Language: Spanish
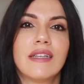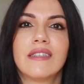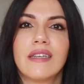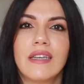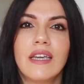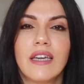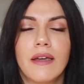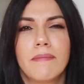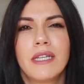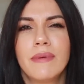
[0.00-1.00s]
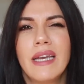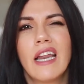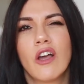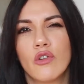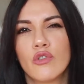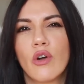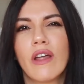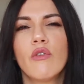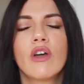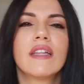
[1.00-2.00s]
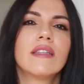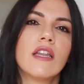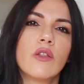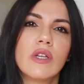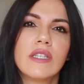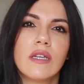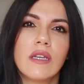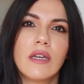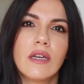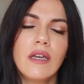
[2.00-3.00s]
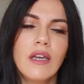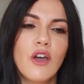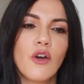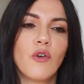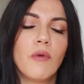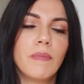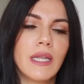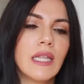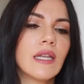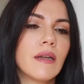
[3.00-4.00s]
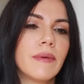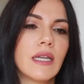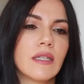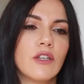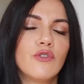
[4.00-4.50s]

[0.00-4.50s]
Echenique, más bien el encontronazo que ha tenido Echenique con Pérez Reverte.